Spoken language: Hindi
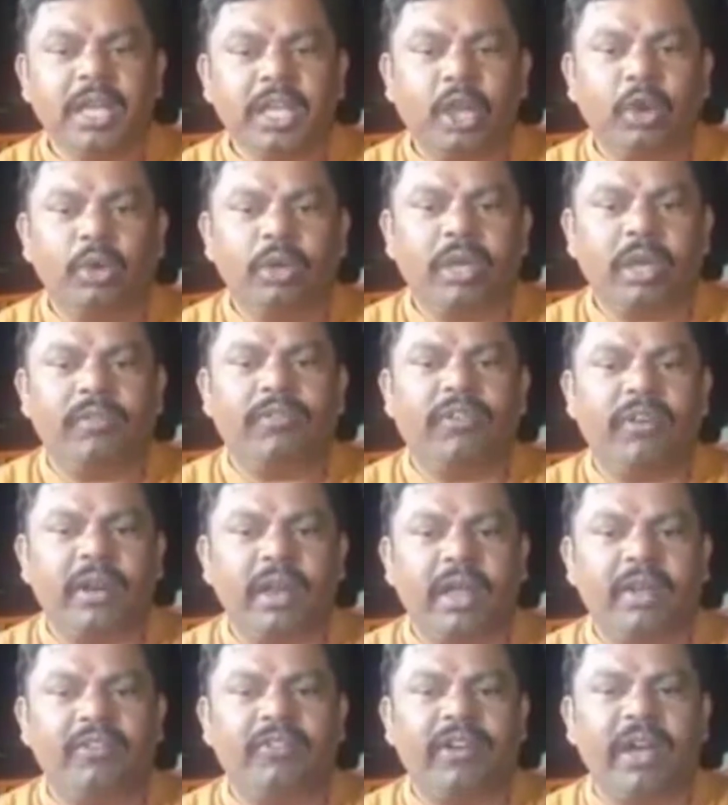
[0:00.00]
कि उनके
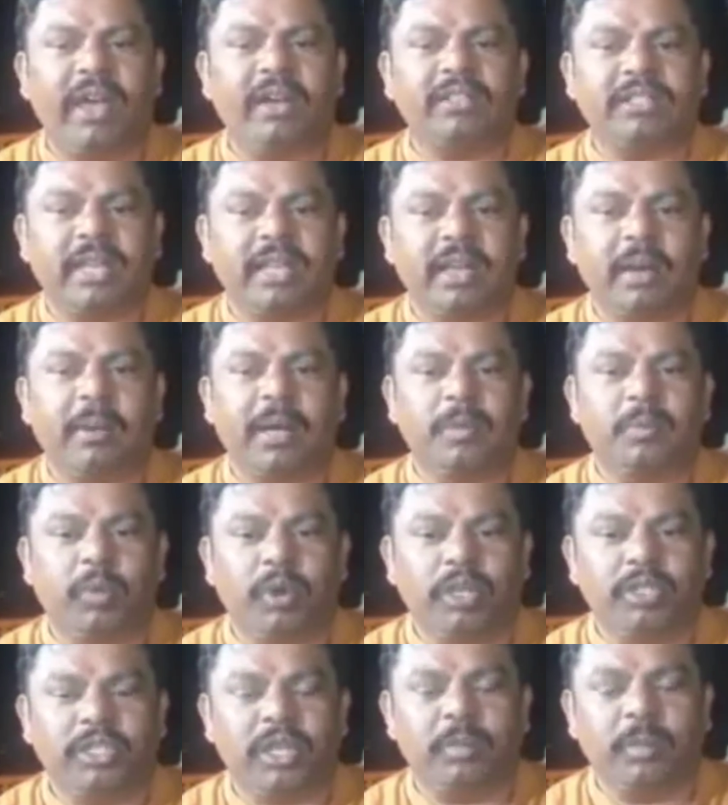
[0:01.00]
ऊपर एफआईआर सैदाबाद
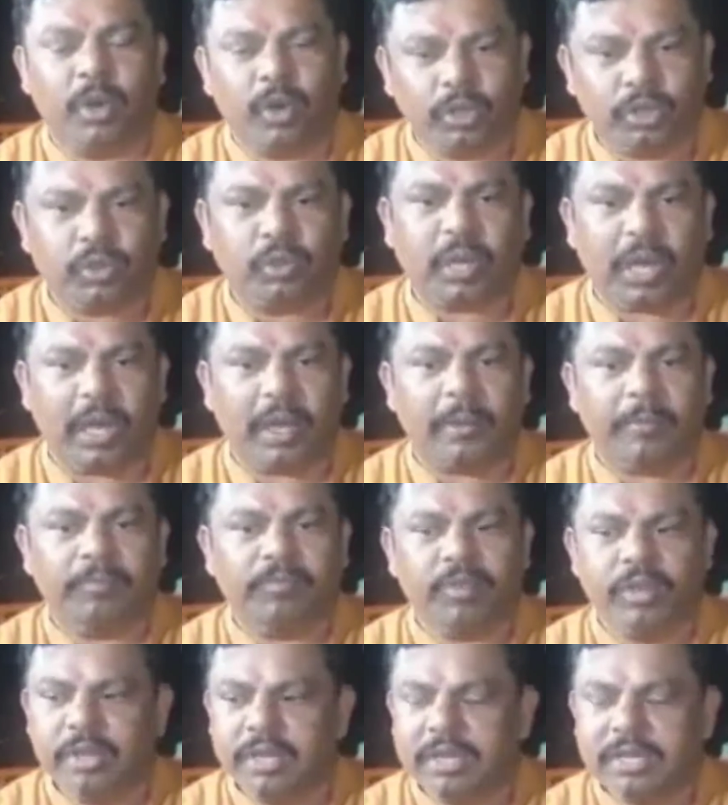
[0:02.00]
पुलिस में हो चुका
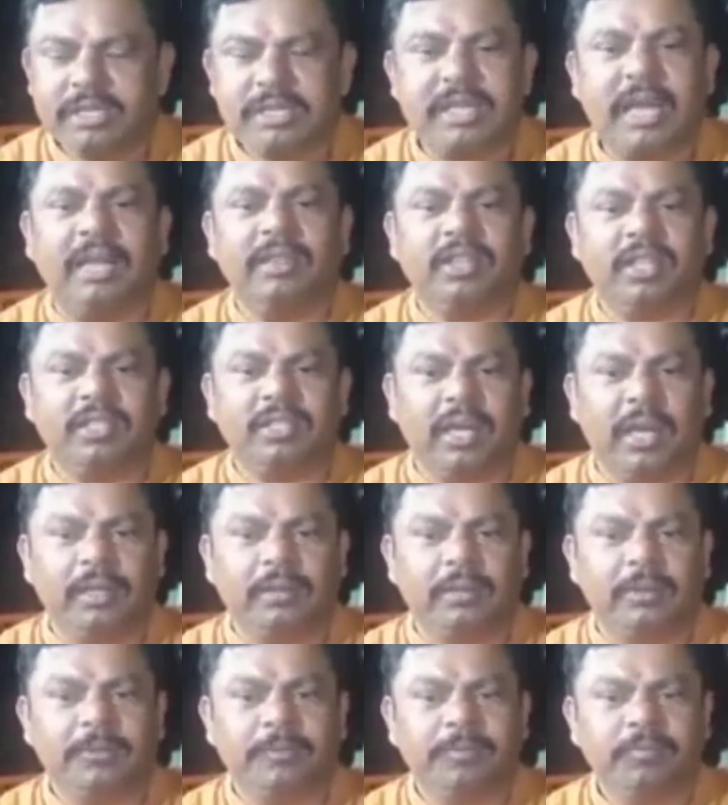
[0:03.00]
है साथ ही
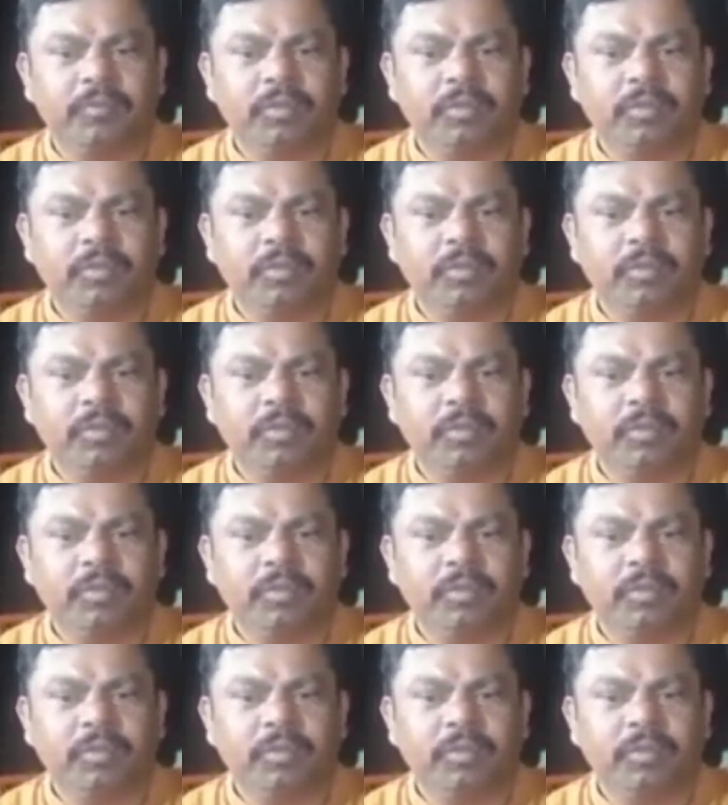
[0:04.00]
साथ